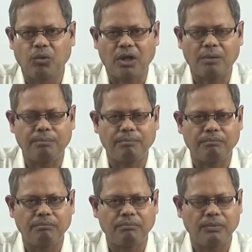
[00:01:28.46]
ఒక
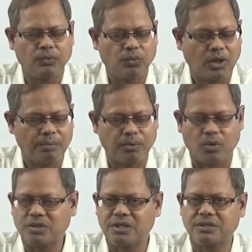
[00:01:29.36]
ఒక
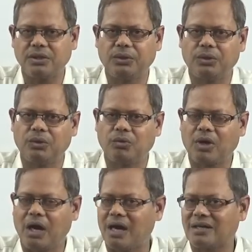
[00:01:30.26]
ప్రాసెస్లో
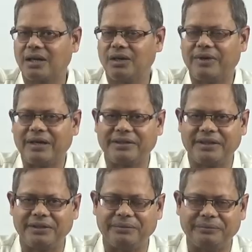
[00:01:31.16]
ఒక ఆర్డర్లో
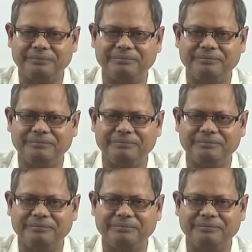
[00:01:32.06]
వెళ్ళదు